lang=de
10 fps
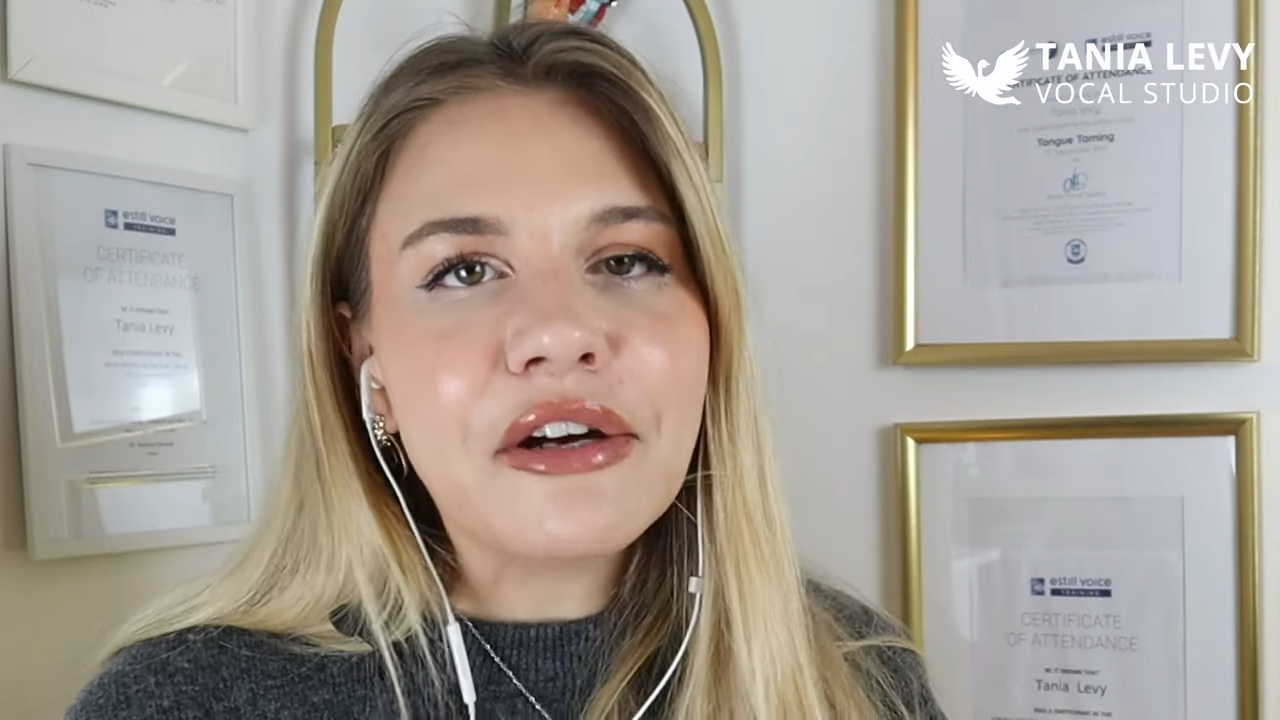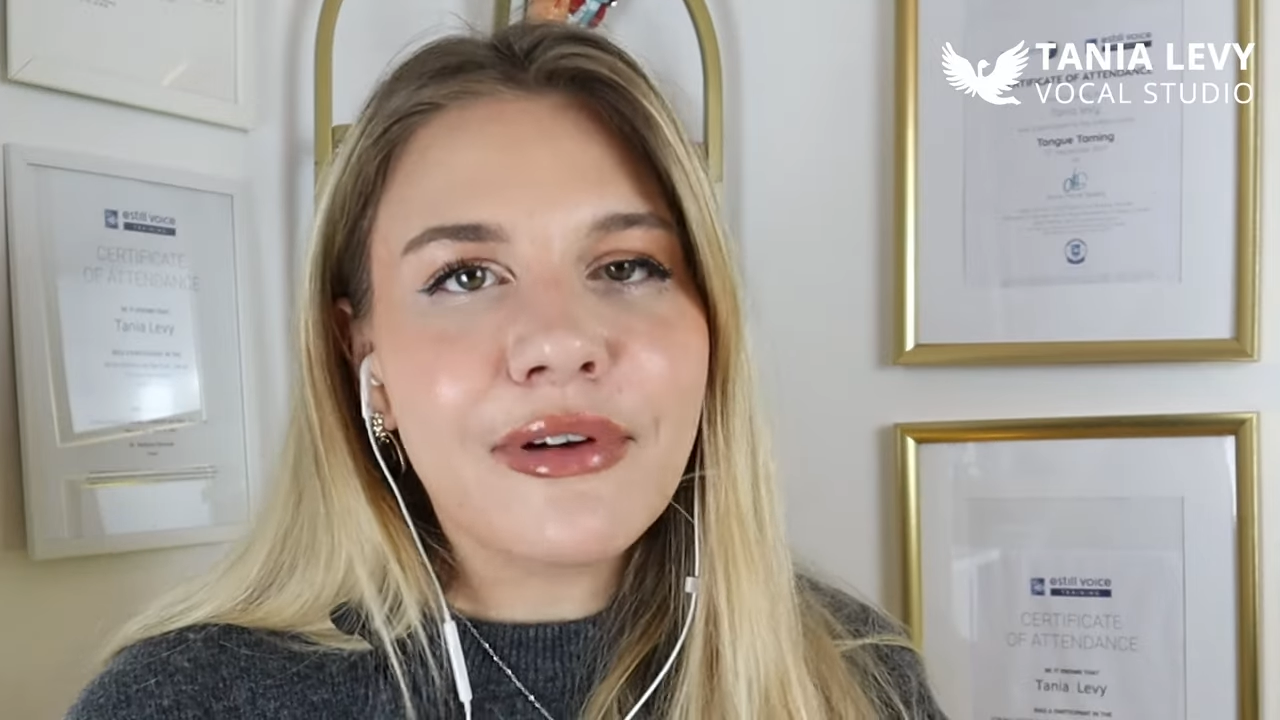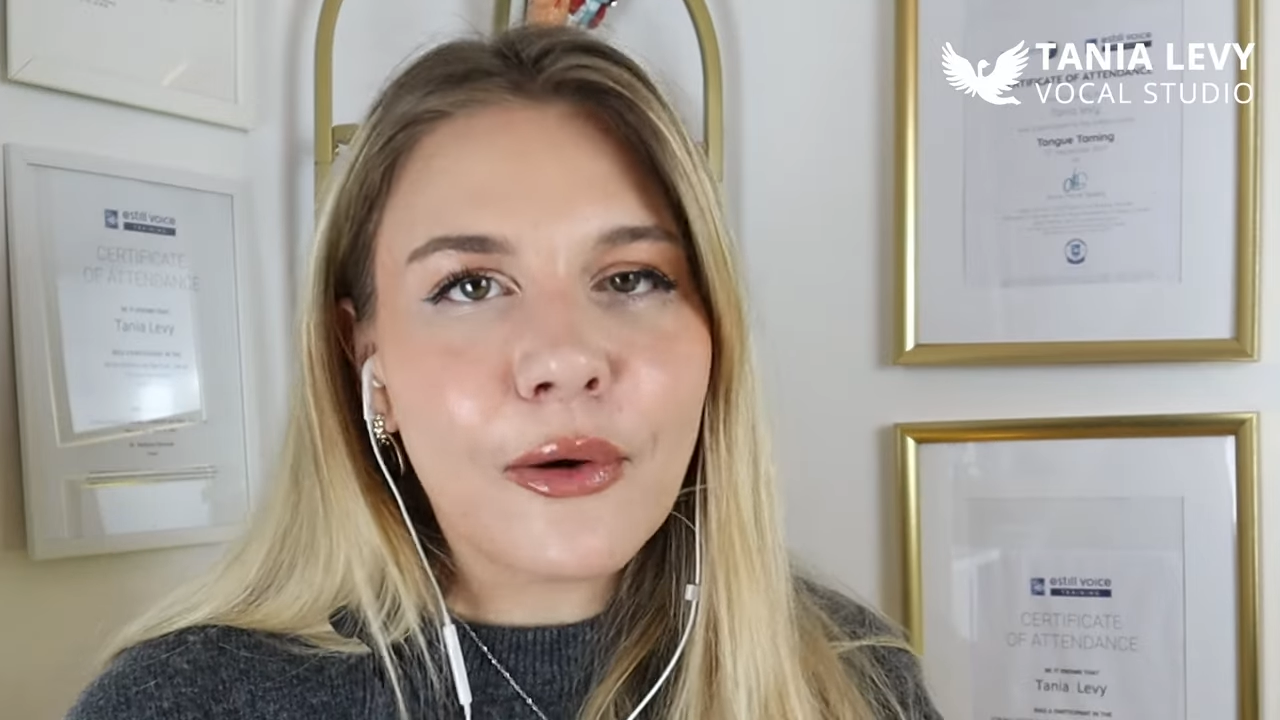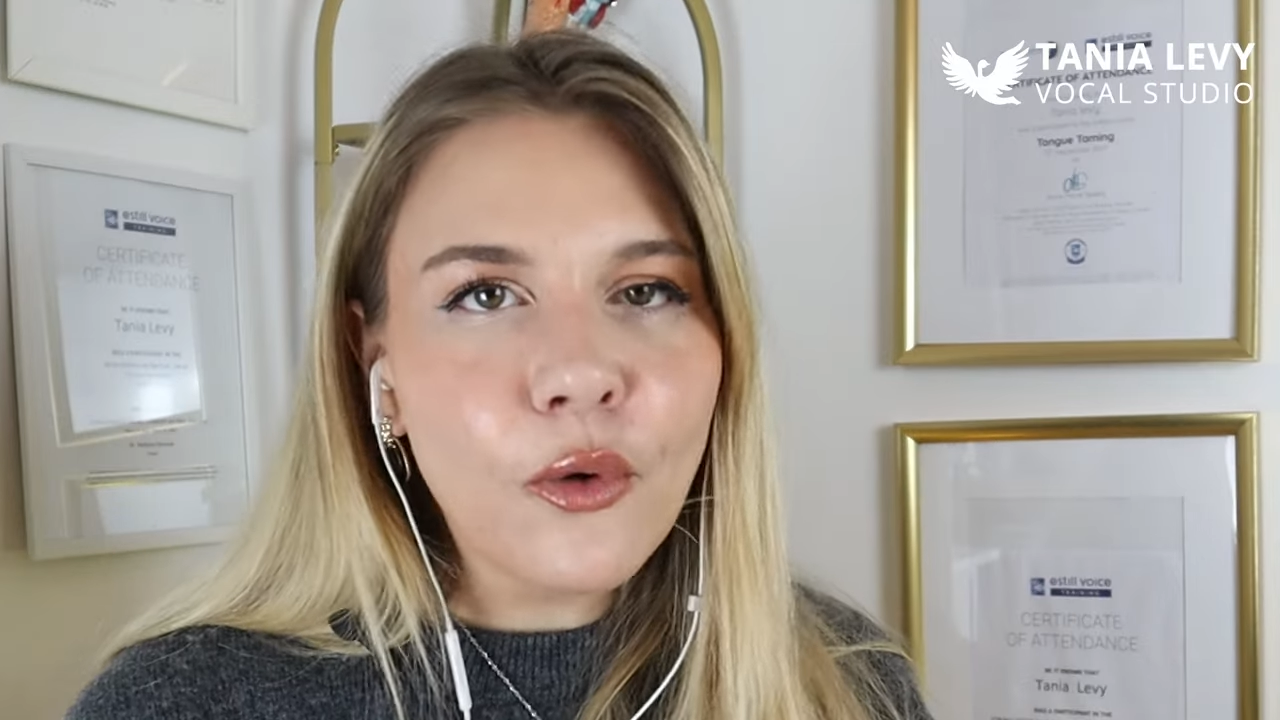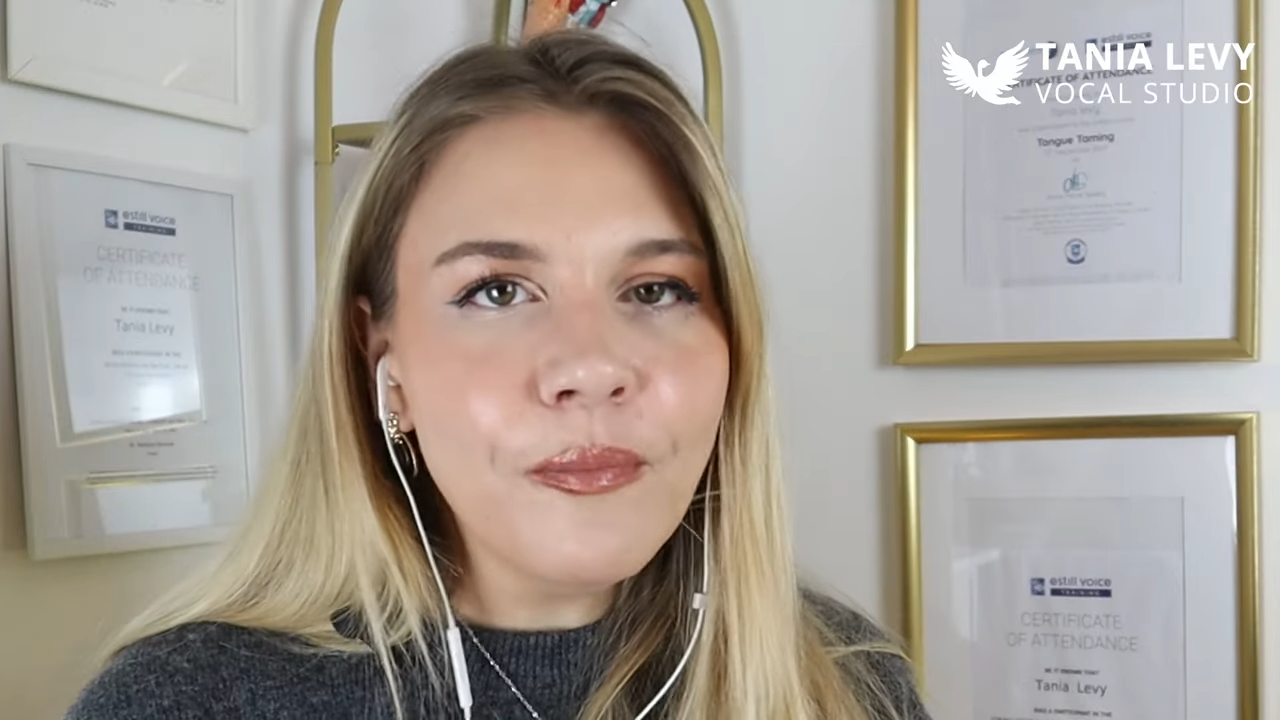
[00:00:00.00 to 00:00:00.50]

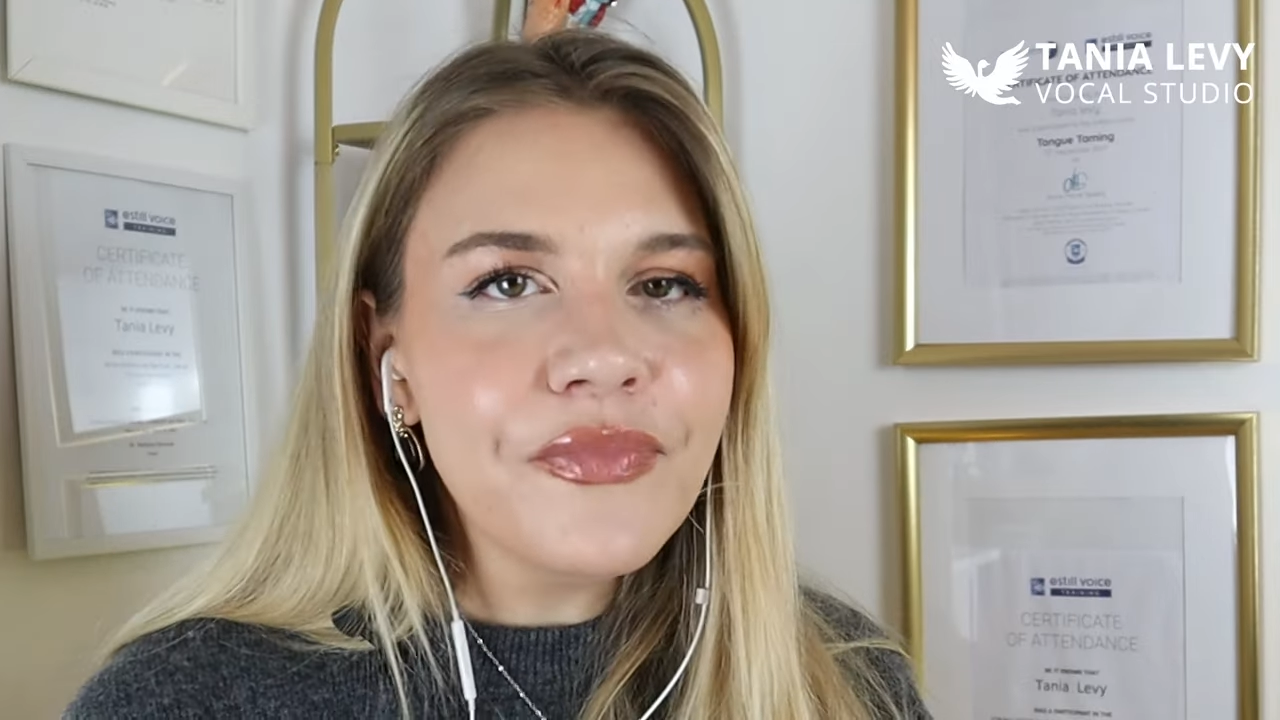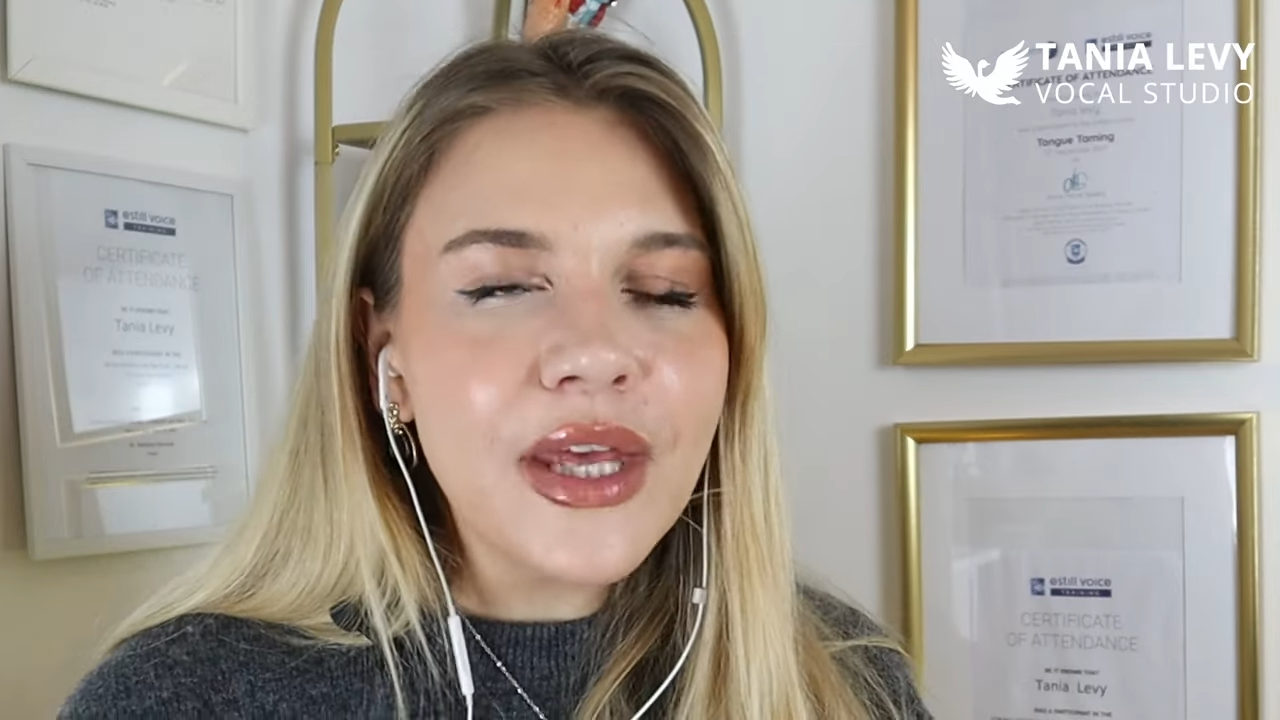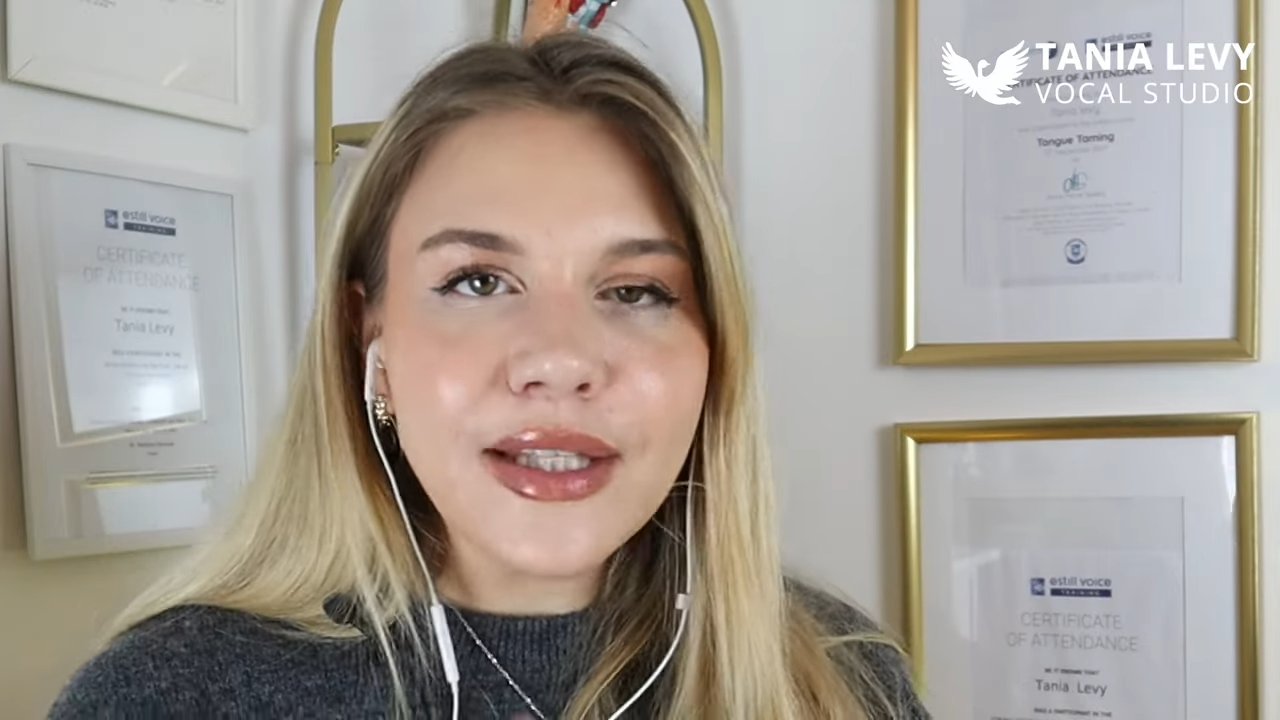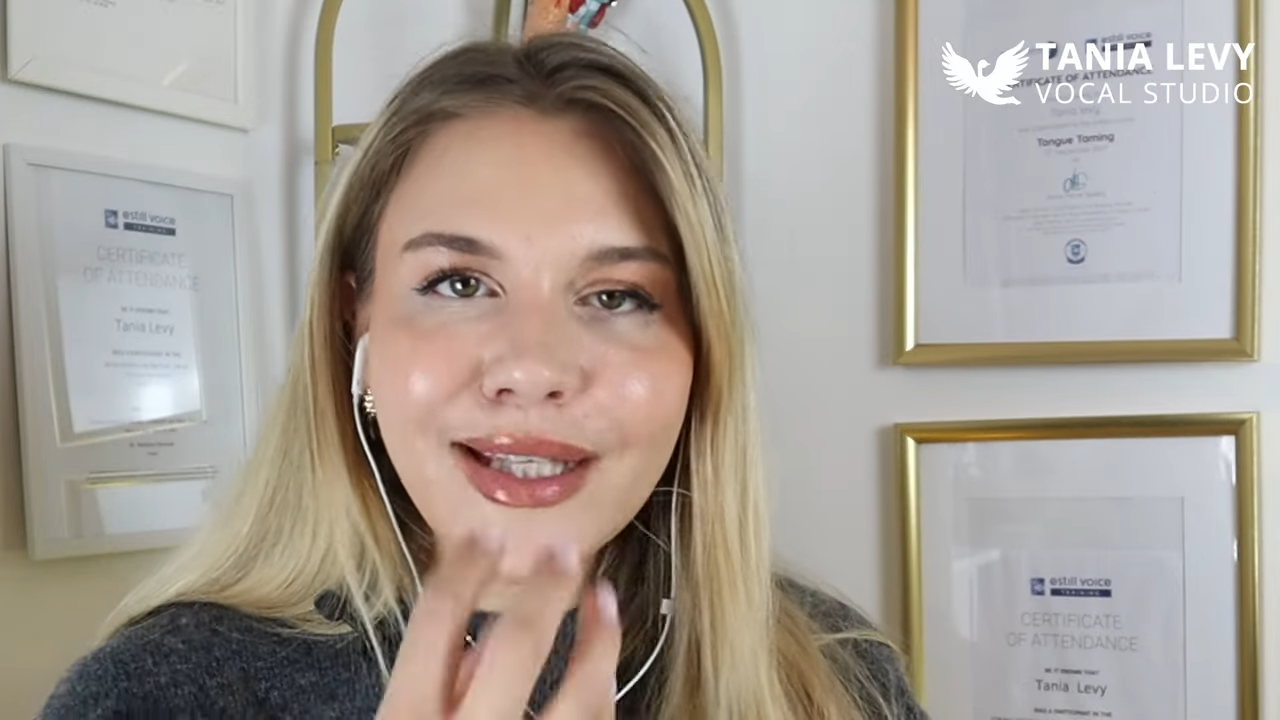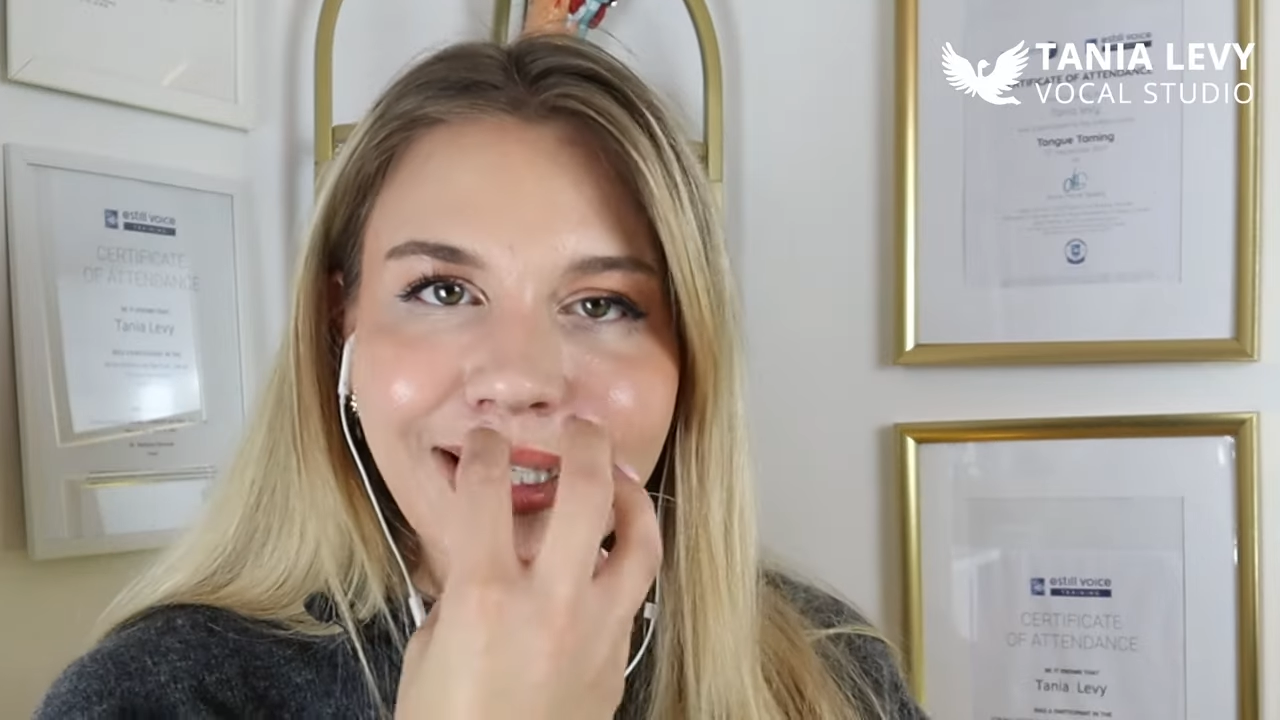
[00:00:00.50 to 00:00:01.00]
Warum?
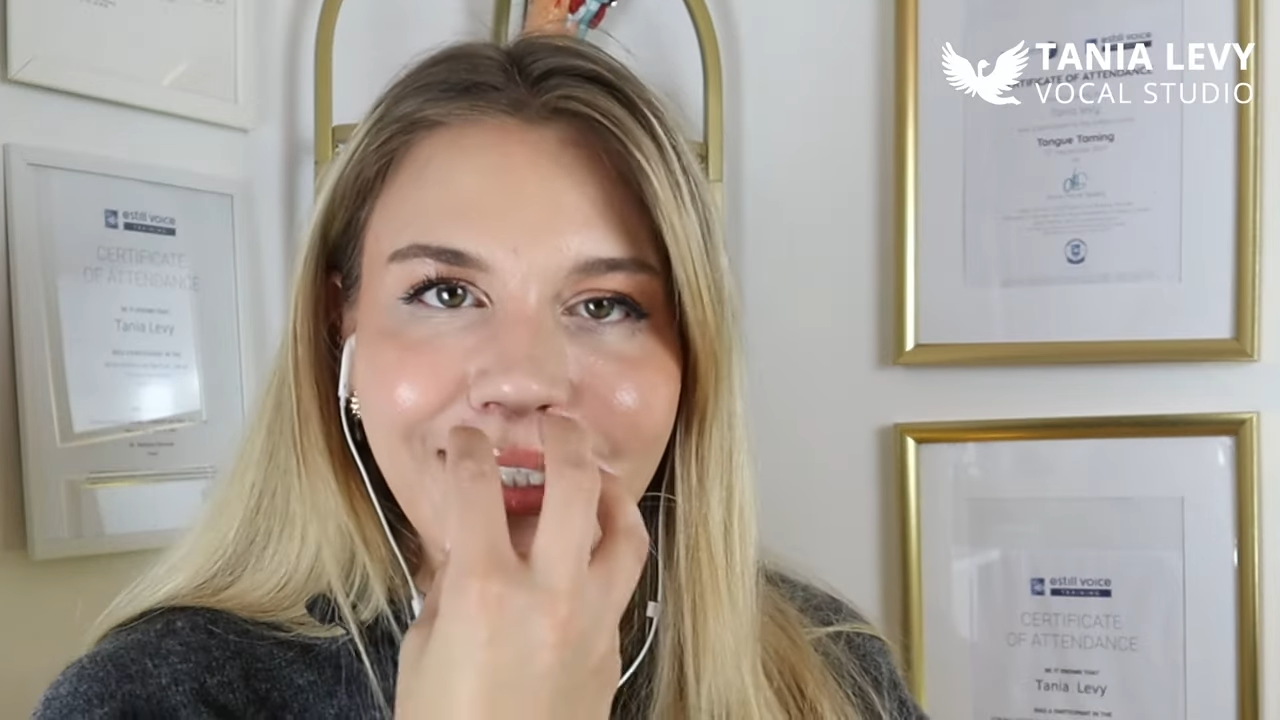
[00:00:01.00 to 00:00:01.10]
Je